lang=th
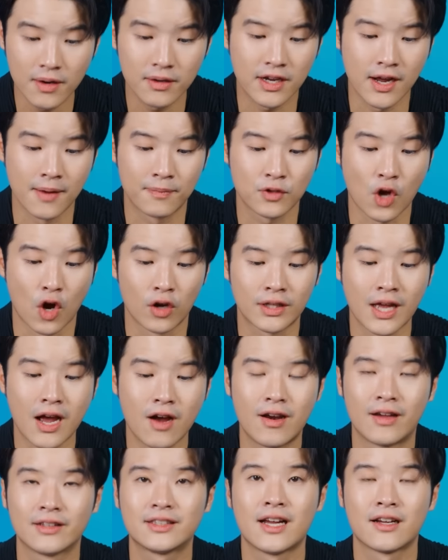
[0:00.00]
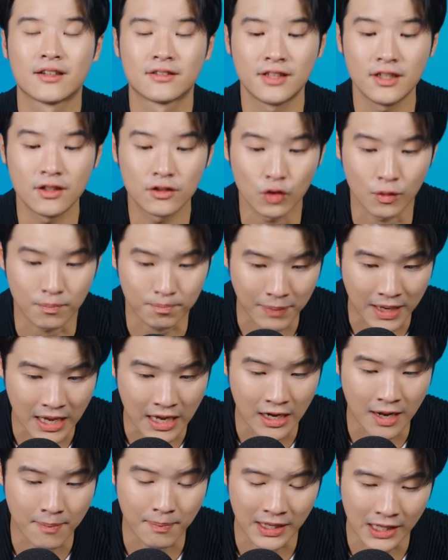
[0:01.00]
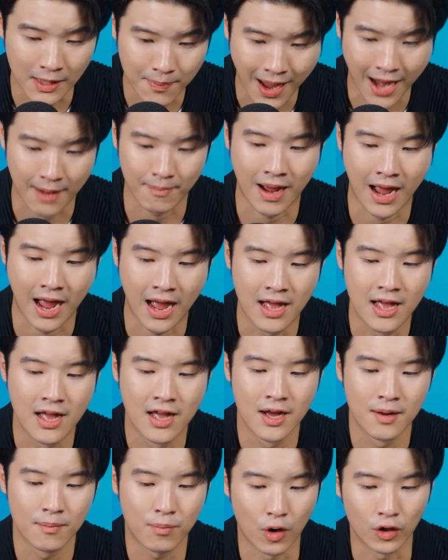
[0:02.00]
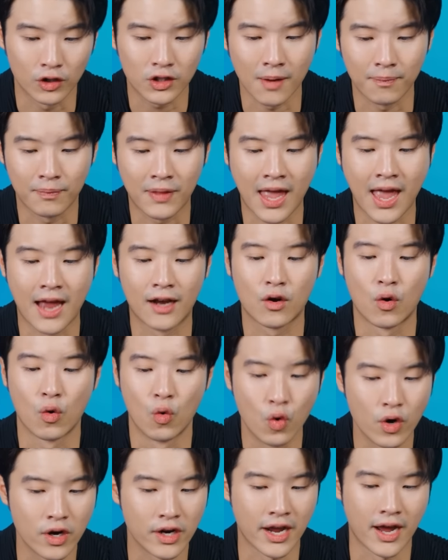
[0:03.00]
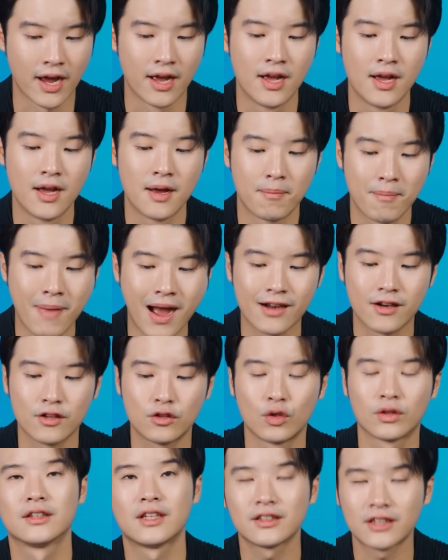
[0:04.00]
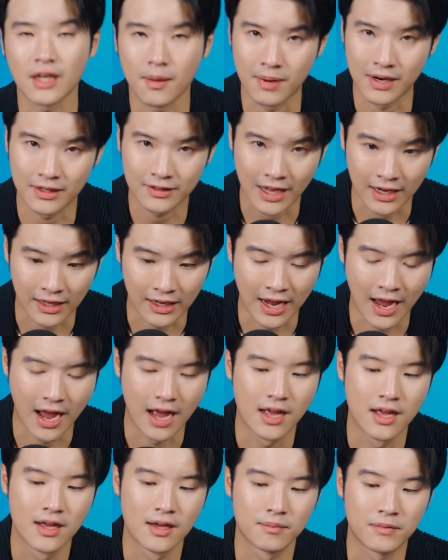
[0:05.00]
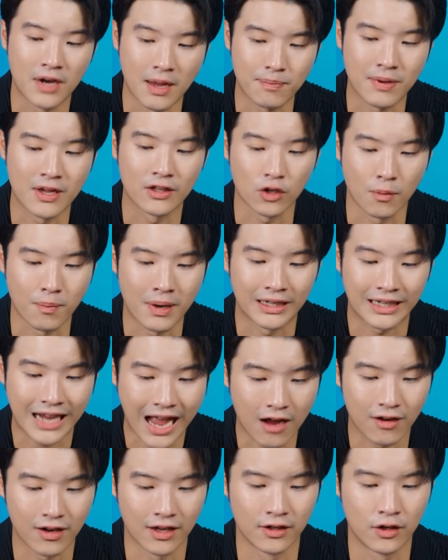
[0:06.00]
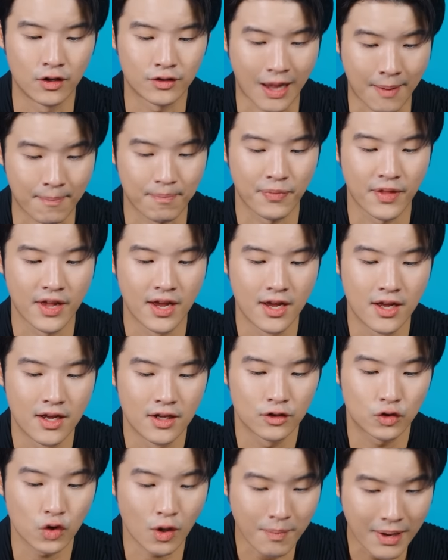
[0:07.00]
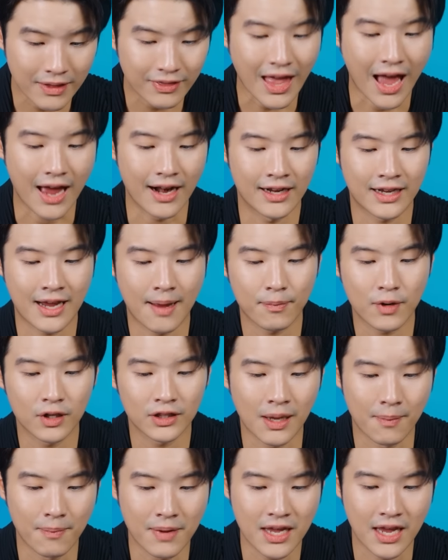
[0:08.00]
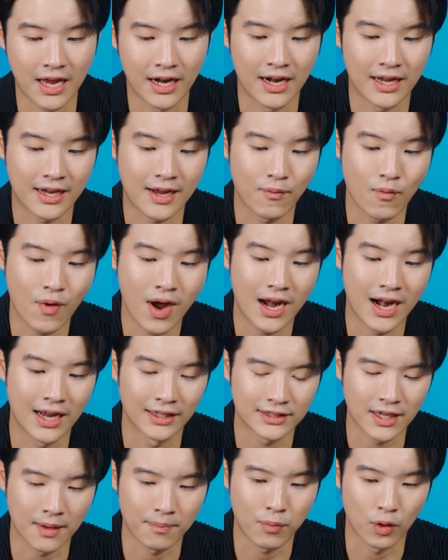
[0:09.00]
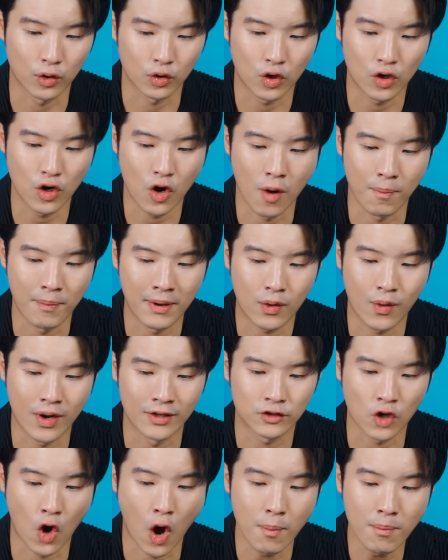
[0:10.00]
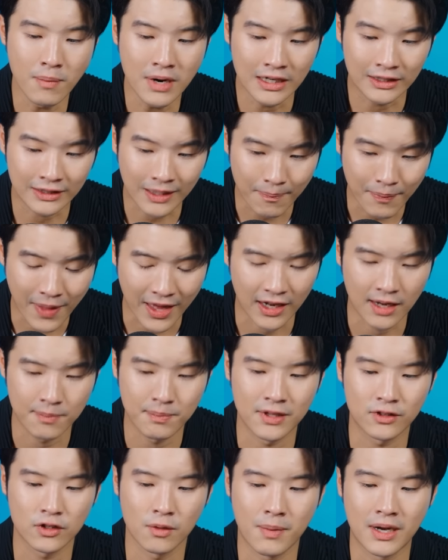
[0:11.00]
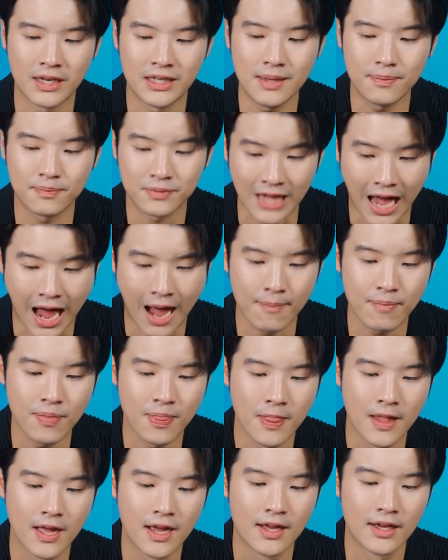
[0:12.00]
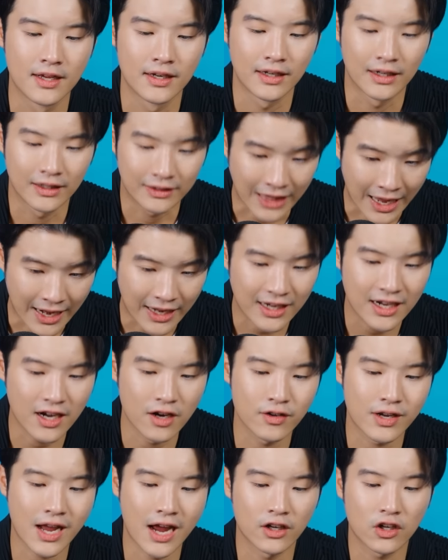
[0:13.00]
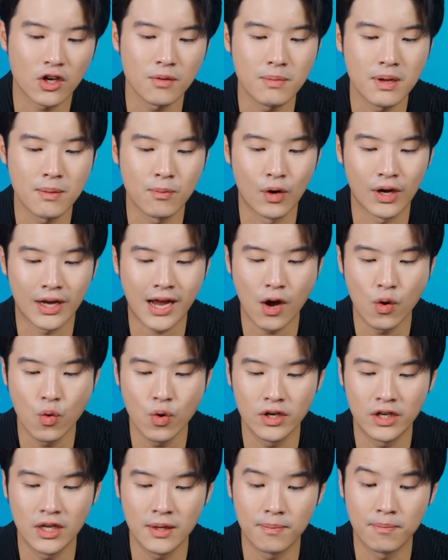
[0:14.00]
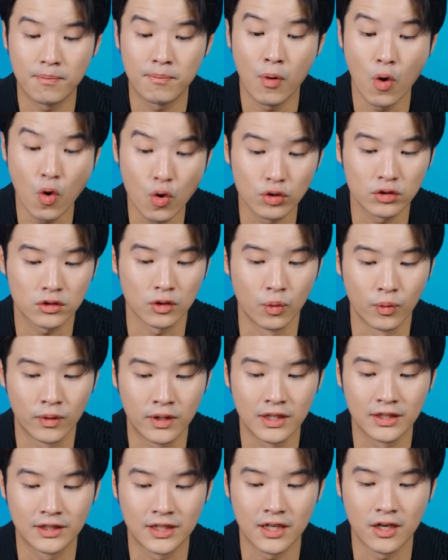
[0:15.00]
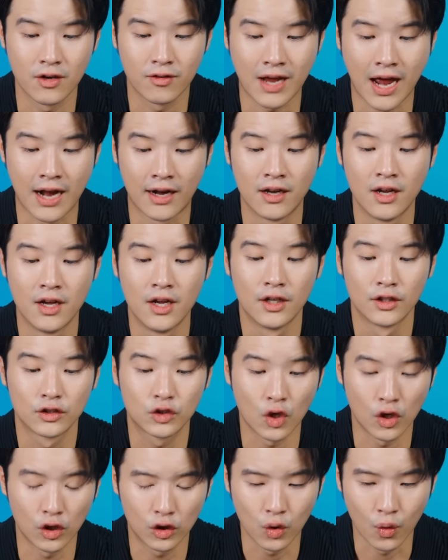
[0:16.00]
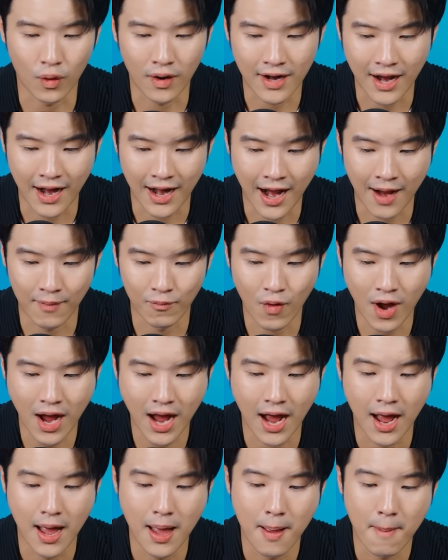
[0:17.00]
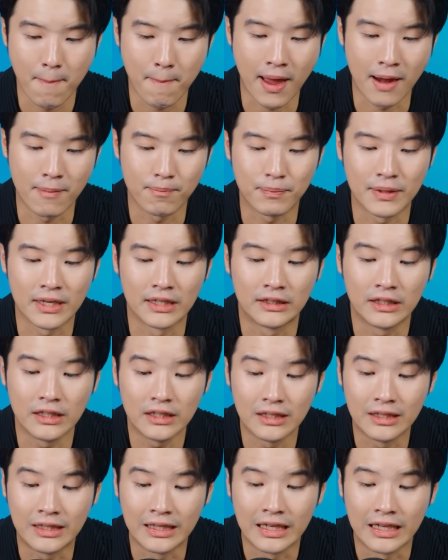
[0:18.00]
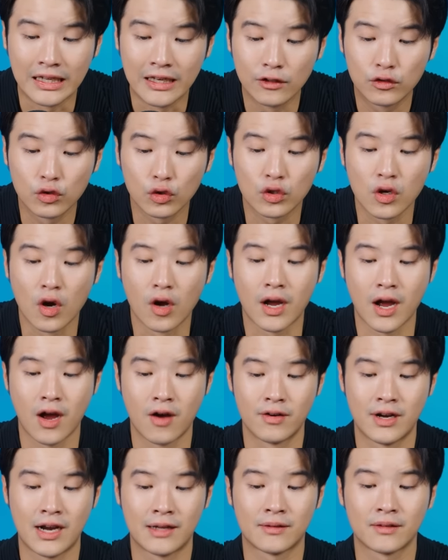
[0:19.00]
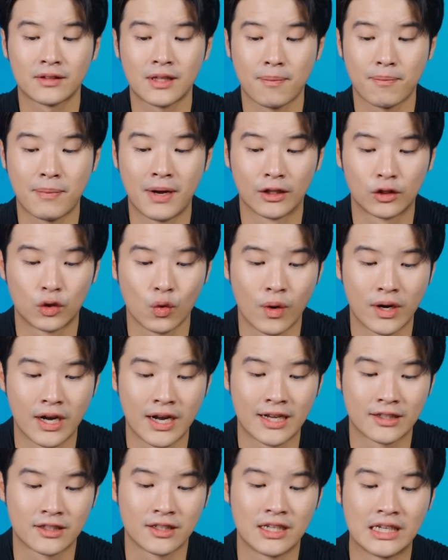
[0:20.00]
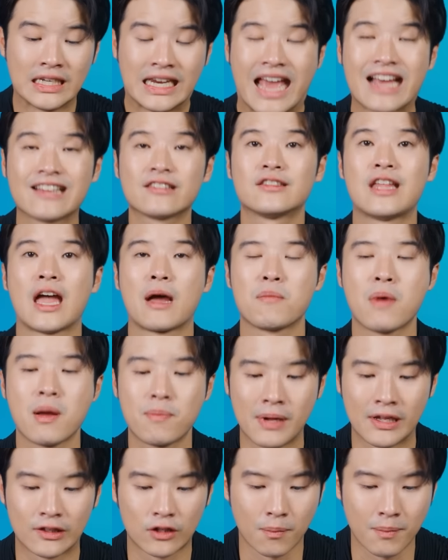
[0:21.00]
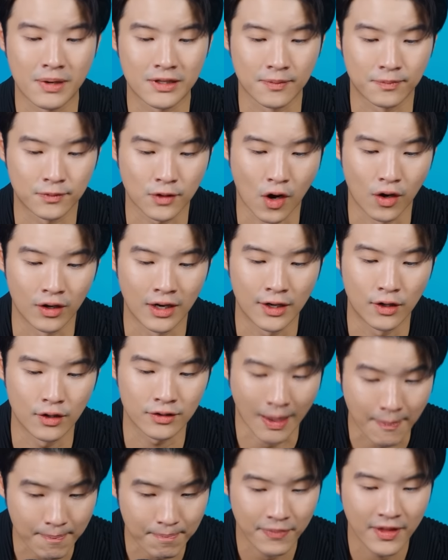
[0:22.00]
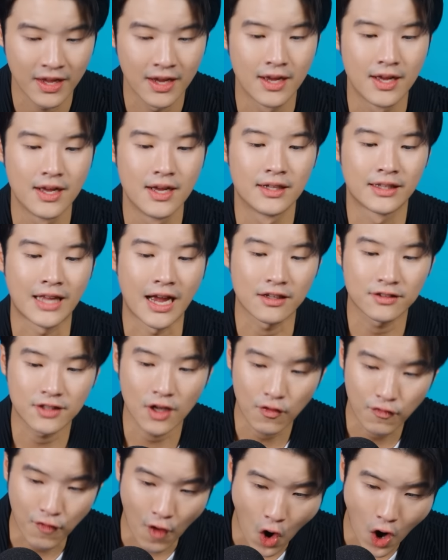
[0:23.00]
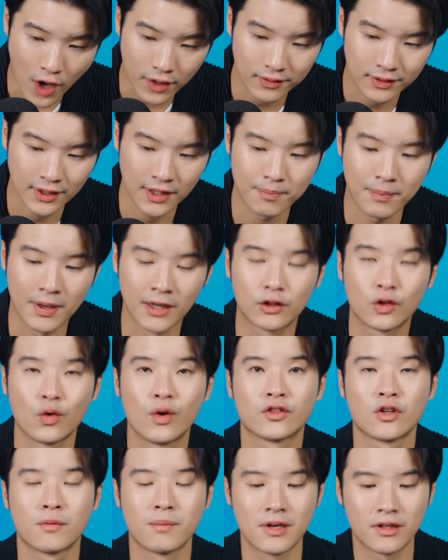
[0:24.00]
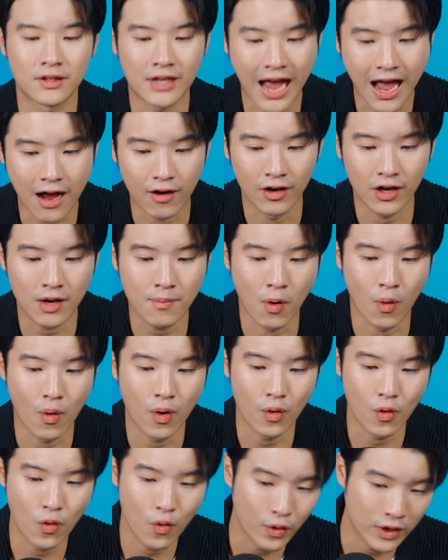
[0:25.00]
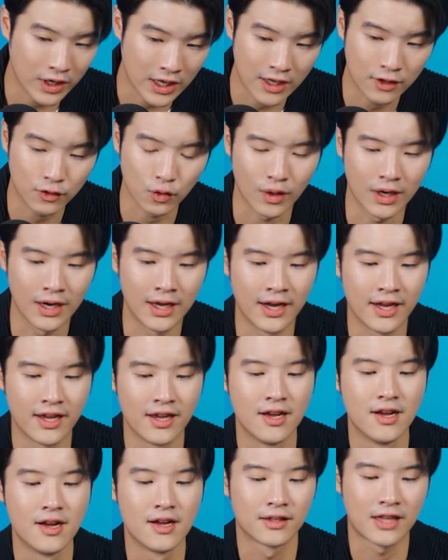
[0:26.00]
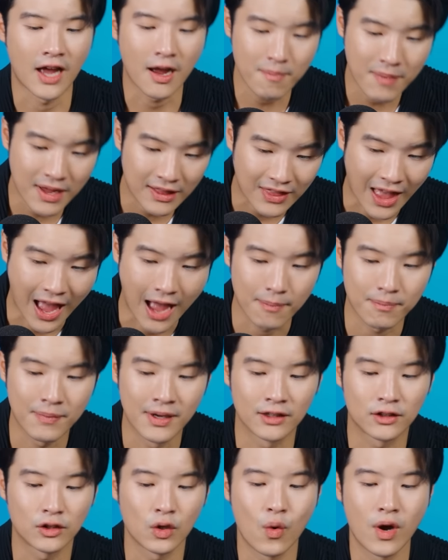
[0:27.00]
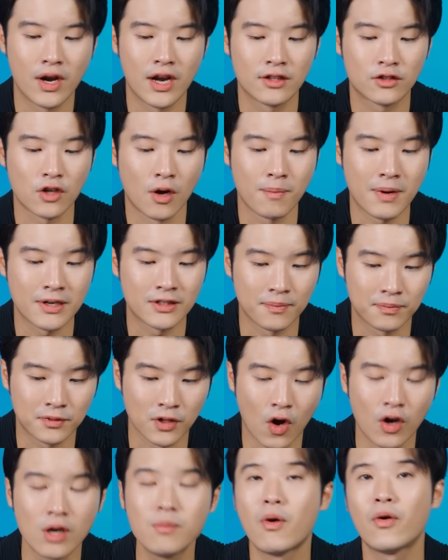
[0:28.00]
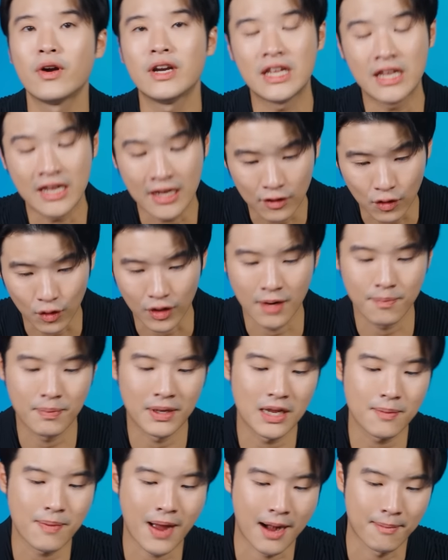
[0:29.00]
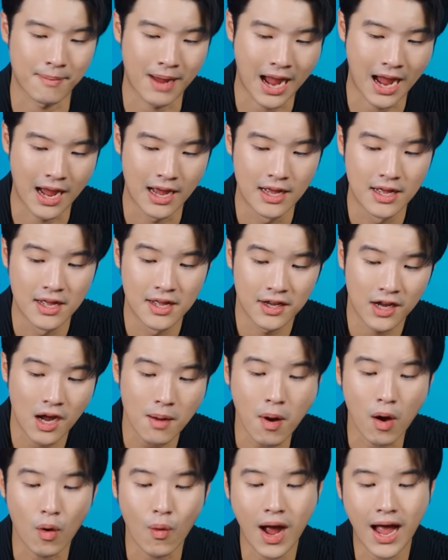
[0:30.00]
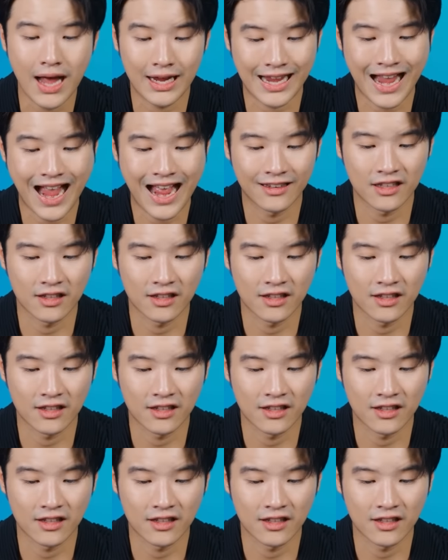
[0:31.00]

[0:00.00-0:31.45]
ขึ้นเกือบ2เท่าหลังจากสิ้นสุดปีในปีที่ผ่านมาผลตอบแทนของหุ้นเนี่ยมากที่สุดตั้งแต่บริษัทเนี่ยในปี 2009 เลยด้วยซ้ำส่วนเมตานะครับก็ทำให้เห็นนะครับว่าหลังจากปลดคนออกไปกว่า20,000 ตำแหน่งในปี 2023 แต่ในขณะเดียวกันก็มีมูลค่าหุ้นที่พุ่งสูงขึ้นเช่นเดียวกันจนถูกขนานนามว่าเป็นปีที่ดีที่สุดของเขานะตั้งแต่เปิดตัวในดัชนี NASDAQ เมื่อปี2012 เลยด้วยซ้ำทั้ง Salesforce ที่เปิดตัว 2009 แล้วก็บอกว่าโอ้ดีสุดเลยทั้งเมตาเปิดตัวใน 2012 แล้วบอกว่าดีสุดในปีที่ผ่านมาเขาบอกว่าการ